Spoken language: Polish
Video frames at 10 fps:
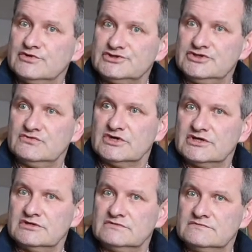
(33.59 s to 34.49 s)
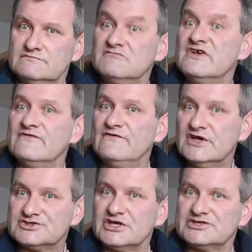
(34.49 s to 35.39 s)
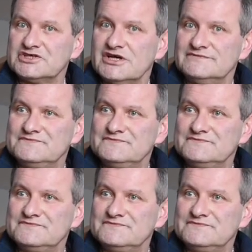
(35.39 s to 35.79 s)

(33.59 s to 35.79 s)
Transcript: posiłek wieczerza.